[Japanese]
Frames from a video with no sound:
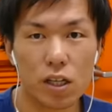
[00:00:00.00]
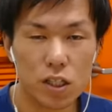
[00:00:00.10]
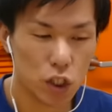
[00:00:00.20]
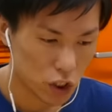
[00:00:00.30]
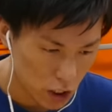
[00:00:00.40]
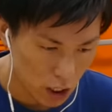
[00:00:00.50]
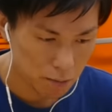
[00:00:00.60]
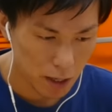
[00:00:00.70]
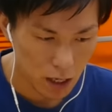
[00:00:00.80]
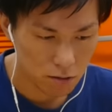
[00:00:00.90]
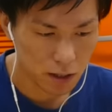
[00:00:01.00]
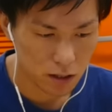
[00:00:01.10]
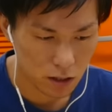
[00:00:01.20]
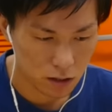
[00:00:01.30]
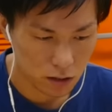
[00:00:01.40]
感じでですねまあはるま
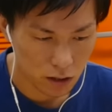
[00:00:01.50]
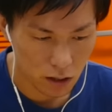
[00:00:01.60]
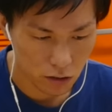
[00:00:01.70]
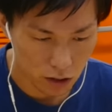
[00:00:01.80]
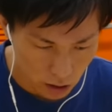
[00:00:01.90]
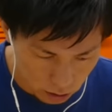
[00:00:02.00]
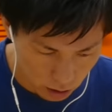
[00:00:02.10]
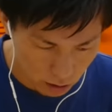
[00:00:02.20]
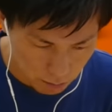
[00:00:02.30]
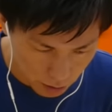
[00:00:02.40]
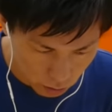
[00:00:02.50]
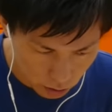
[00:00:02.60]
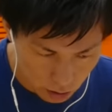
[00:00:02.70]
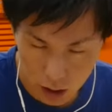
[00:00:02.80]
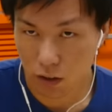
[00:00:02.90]
さん出てくれたのでまあ良
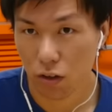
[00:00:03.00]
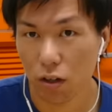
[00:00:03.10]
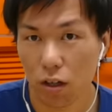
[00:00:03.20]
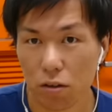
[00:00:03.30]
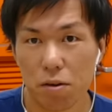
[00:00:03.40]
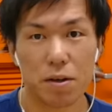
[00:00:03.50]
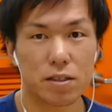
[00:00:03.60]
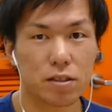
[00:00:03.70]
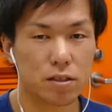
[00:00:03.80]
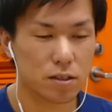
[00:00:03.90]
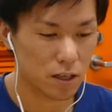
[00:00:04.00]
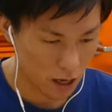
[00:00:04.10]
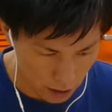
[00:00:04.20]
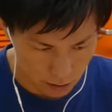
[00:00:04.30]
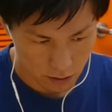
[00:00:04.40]
かったかなと思います
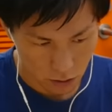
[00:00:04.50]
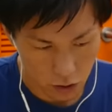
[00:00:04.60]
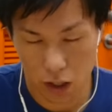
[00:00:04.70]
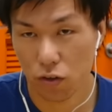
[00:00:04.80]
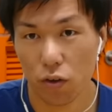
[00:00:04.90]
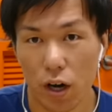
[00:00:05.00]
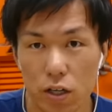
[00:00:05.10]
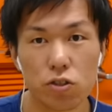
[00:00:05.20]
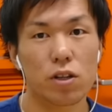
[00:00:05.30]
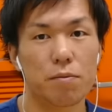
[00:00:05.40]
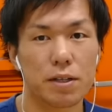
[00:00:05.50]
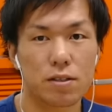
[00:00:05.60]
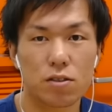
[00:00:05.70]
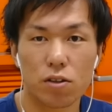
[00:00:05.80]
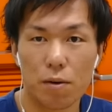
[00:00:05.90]
はい今回の動画は以上となりま
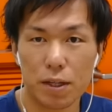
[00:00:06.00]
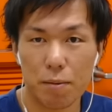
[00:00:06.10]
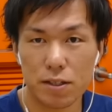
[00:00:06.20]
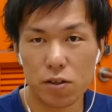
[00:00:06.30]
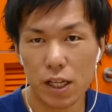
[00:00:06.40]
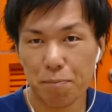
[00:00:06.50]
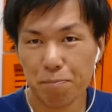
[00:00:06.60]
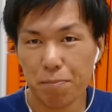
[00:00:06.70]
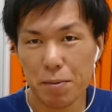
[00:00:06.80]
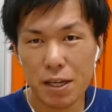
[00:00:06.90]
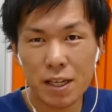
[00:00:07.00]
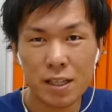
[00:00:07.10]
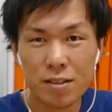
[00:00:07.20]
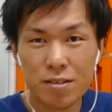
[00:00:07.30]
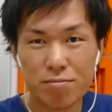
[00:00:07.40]
すそれではまた別動画で
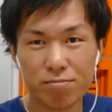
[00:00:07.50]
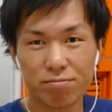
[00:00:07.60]
バイビー